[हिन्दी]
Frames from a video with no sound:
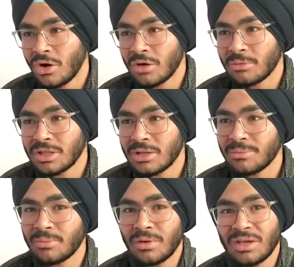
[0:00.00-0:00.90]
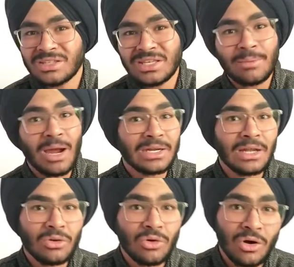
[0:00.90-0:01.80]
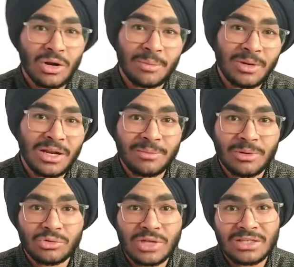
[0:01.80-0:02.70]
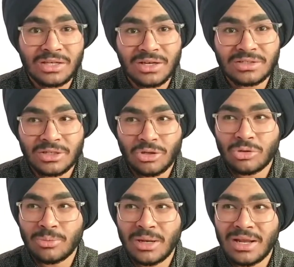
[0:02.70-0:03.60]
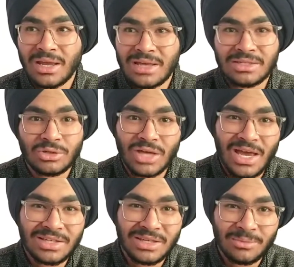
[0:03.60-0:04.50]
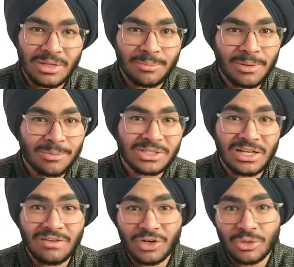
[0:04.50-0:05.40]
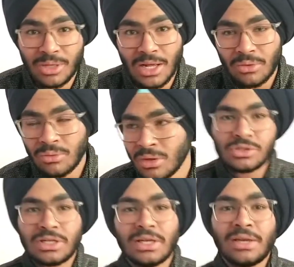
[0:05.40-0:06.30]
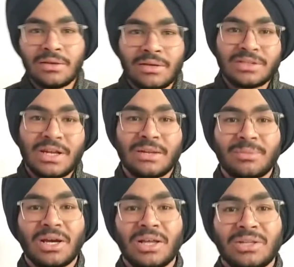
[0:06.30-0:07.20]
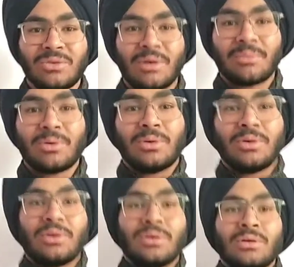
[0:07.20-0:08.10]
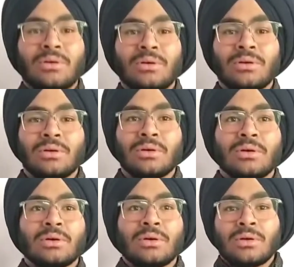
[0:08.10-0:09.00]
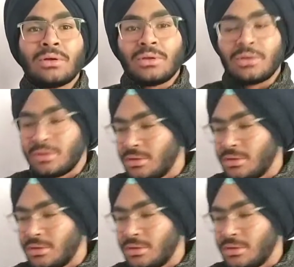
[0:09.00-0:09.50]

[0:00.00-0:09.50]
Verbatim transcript: और मतलब इससे आप आइडिया लो और अपने लिए भी कुछ ऐसा कर सकते हो तो मैंने ऐसी ऐसे ही मतलब पर्पज़ के लिए वीडियो बना रहा हूँ तो चलिए सेटअप दिखाता हूँ आपको तू तोड़ जा पहले